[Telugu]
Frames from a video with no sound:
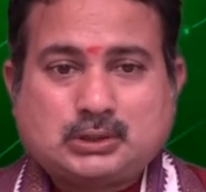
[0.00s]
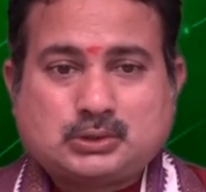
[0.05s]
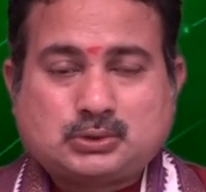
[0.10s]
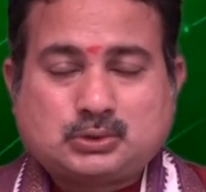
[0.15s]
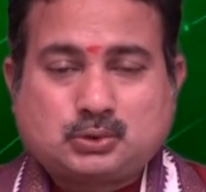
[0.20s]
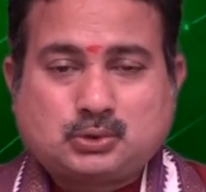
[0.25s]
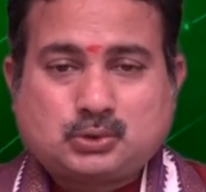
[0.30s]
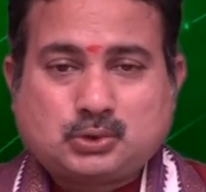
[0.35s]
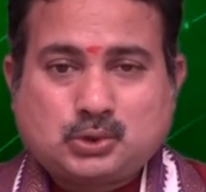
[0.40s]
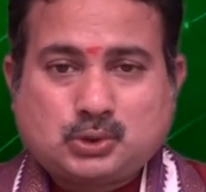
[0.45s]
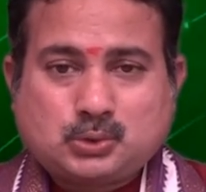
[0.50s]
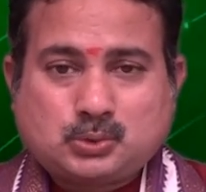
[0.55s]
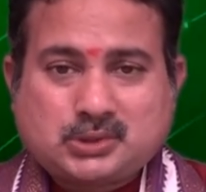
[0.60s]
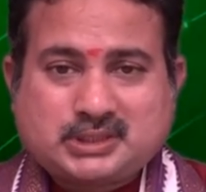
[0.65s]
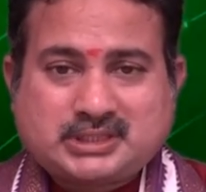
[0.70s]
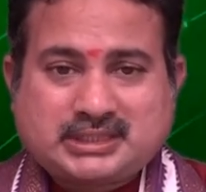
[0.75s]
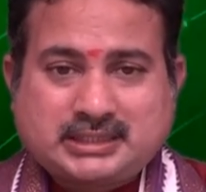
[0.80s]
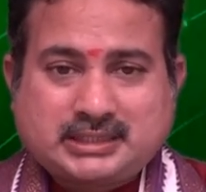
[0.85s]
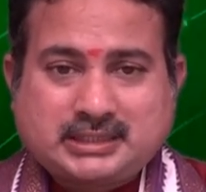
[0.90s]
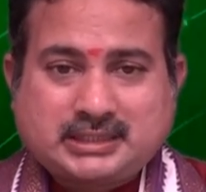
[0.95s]
శుక్రుడు
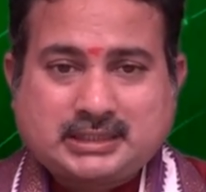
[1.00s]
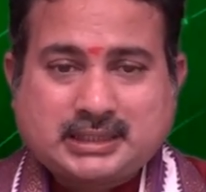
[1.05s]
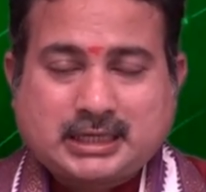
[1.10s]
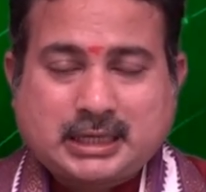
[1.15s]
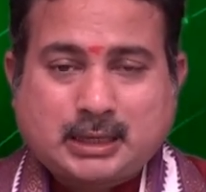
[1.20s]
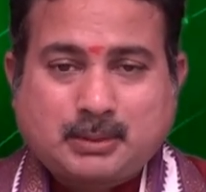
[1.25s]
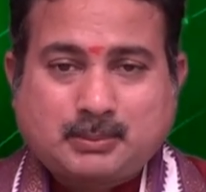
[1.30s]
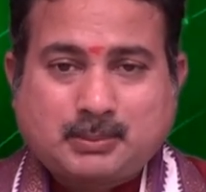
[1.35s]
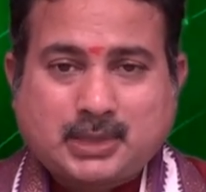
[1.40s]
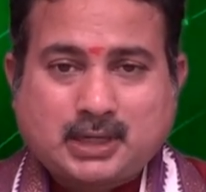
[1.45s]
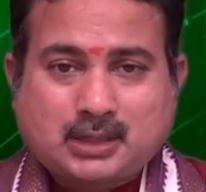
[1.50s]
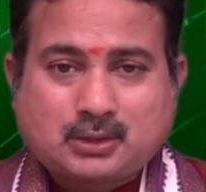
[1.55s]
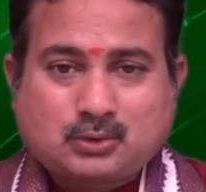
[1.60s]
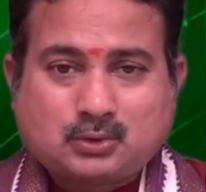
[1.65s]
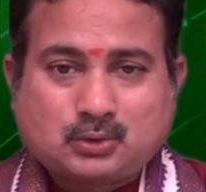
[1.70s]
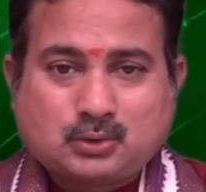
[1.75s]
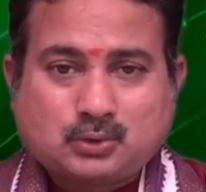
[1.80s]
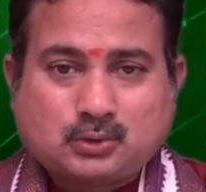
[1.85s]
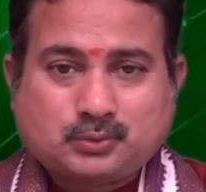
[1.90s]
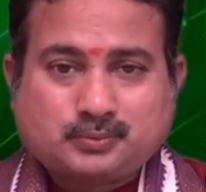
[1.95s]
వచ్చి
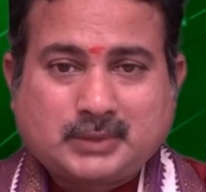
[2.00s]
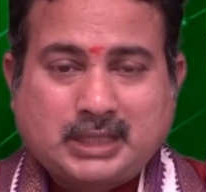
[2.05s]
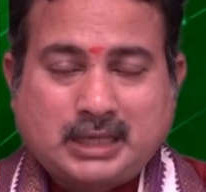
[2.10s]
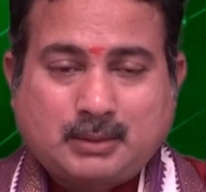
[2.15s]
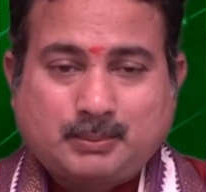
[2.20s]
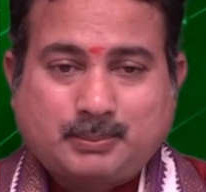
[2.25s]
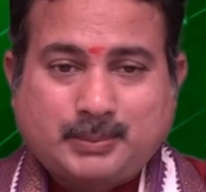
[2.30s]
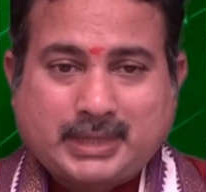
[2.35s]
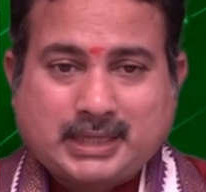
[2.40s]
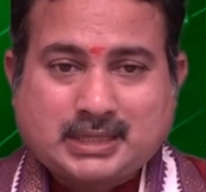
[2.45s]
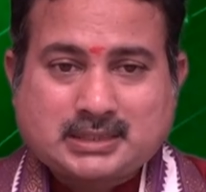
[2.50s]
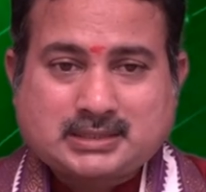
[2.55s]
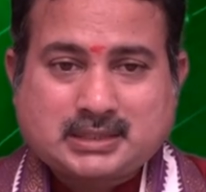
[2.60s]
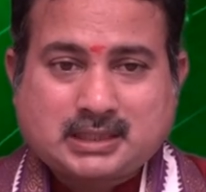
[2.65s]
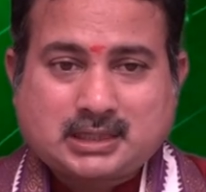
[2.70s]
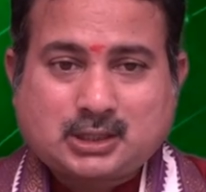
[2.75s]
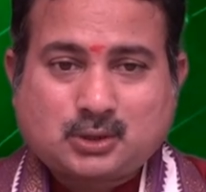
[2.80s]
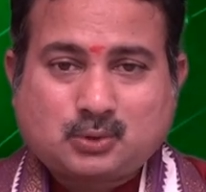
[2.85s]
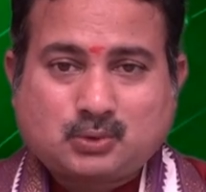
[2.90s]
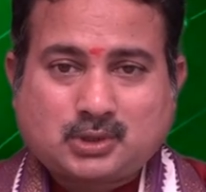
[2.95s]
మనకు
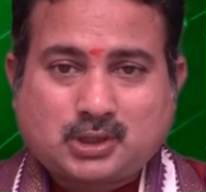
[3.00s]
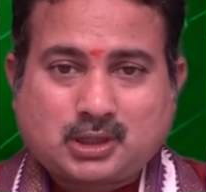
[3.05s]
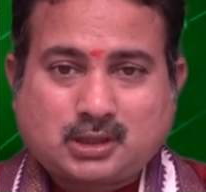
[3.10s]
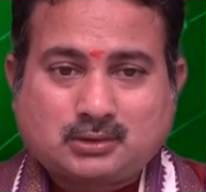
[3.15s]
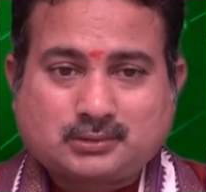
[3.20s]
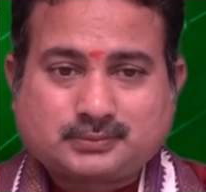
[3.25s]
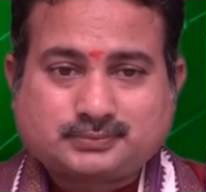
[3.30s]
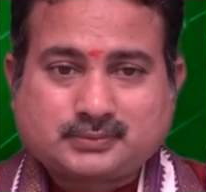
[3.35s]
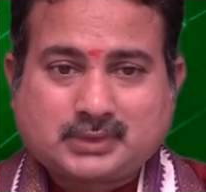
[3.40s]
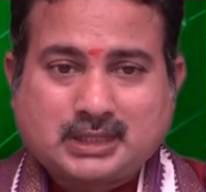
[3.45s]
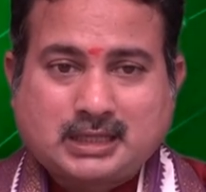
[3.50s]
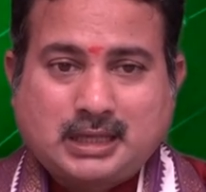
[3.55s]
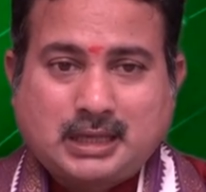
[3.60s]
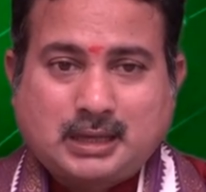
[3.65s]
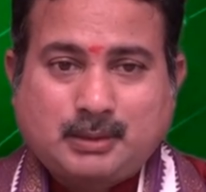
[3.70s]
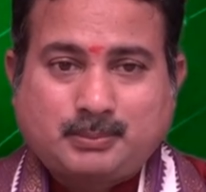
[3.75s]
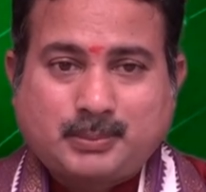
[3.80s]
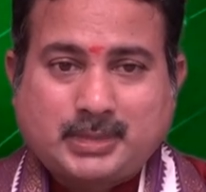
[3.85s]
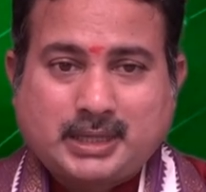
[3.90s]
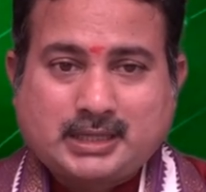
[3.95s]
మేషంలో ఉన్నాడు
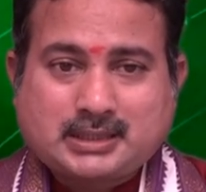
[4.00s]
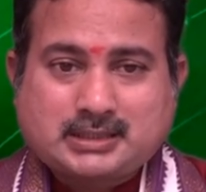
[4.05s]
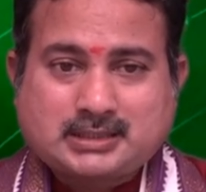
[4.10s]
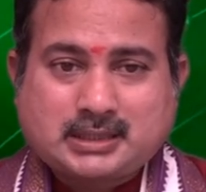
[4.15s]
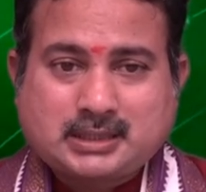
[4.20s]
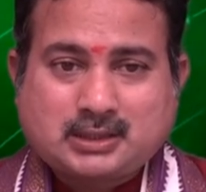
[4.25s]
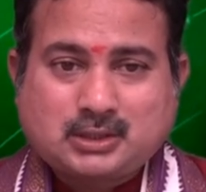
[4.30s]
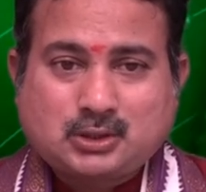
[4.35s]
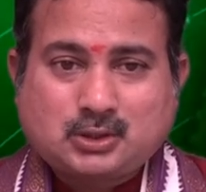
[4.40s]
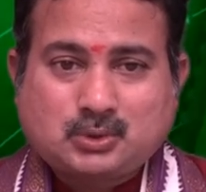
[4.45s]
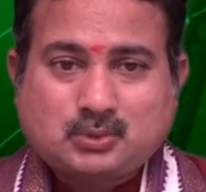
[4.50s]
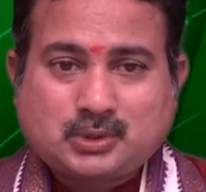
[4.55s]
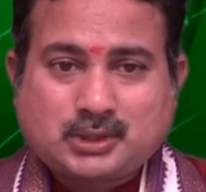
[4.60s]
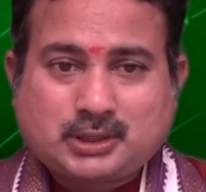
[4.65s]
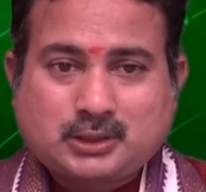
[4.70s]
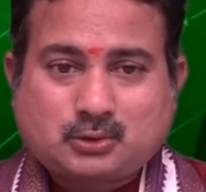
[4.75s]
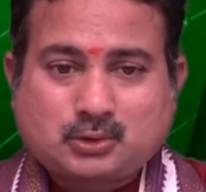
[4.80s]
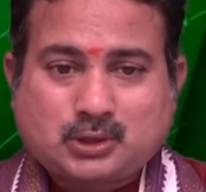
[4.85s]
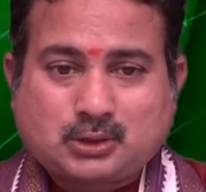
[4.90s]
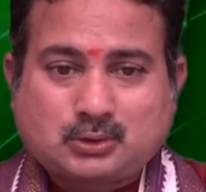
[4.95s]
మేషంలో ఉన్న
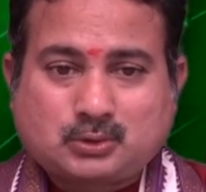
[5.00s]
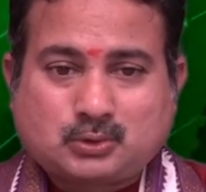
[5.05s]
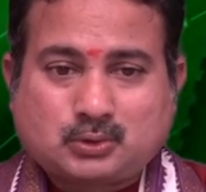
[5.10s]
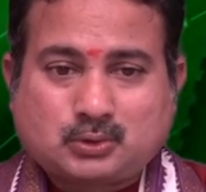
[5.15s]
యొక్క